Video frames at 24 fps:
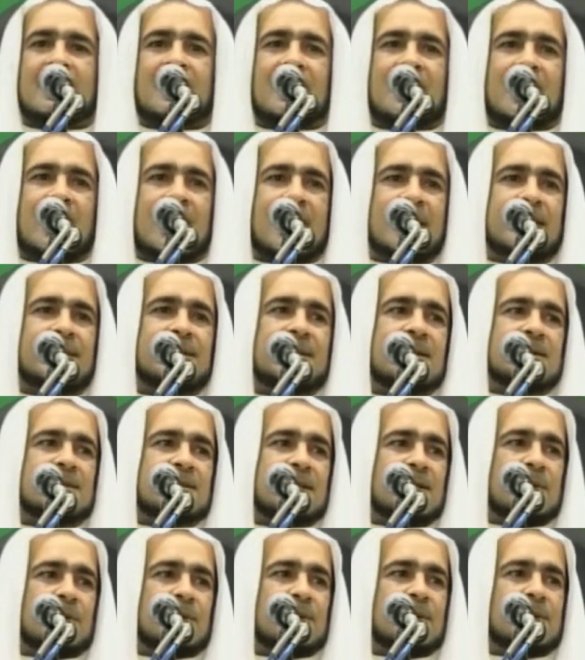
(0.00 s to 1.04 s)
عدت
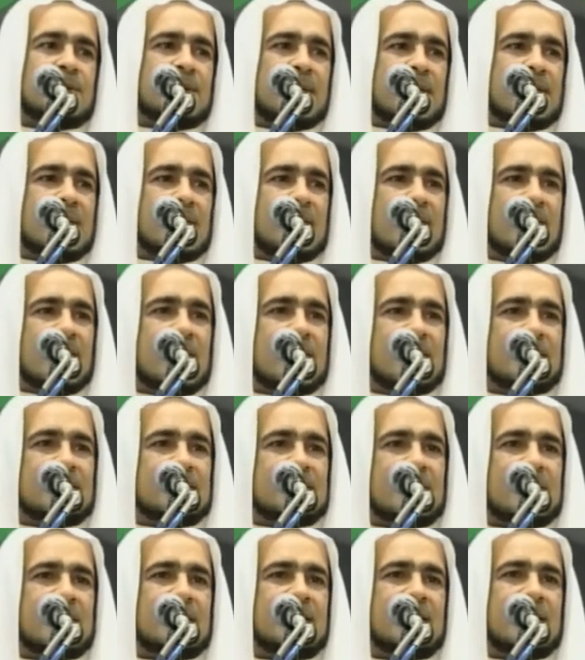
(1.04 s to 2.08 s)
العدة إلى أن
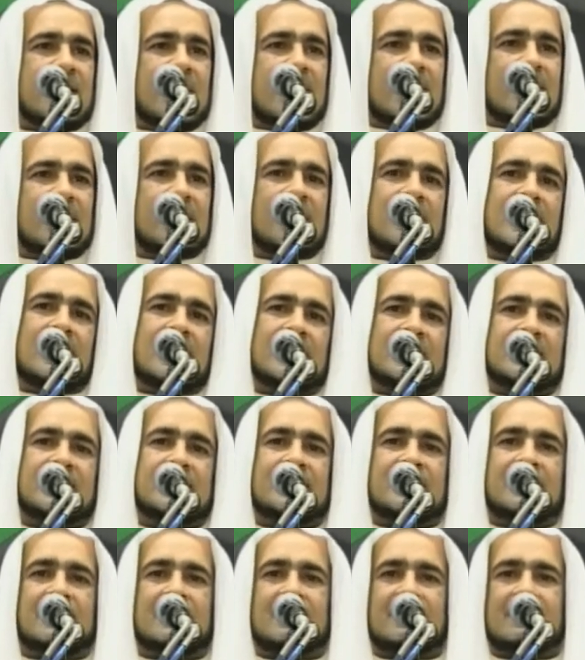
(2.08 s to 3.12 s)
ترد على
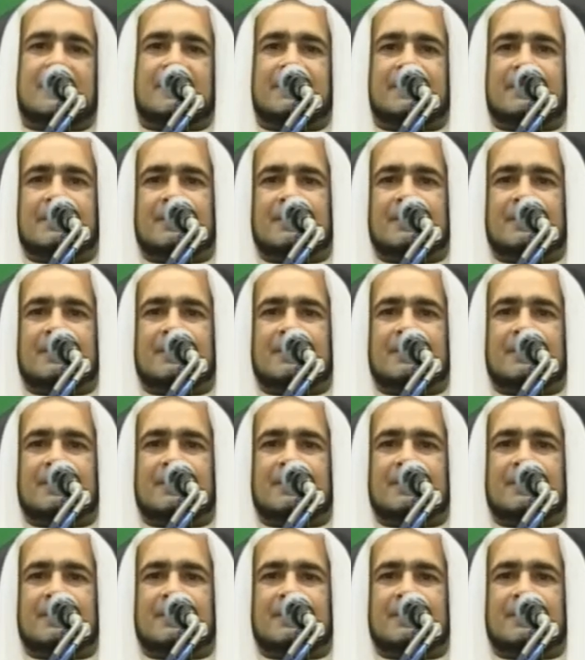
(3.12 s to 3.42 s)
أخيها